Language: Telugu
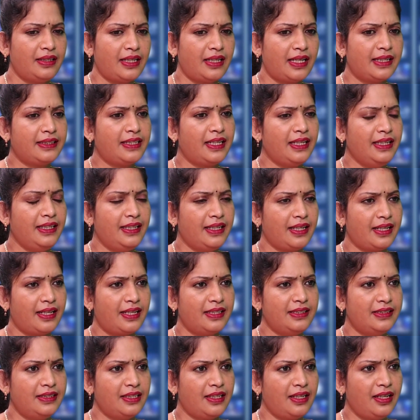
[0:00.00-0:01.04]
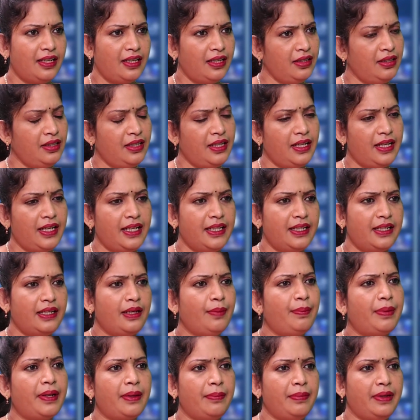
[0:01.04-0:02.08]
తాత్కాలిక రాజధానా
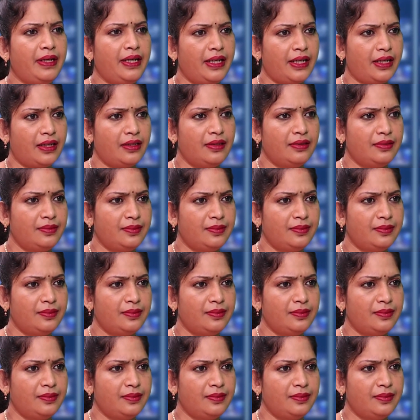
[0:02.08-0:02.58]
లేదంటే పర్మనెంటా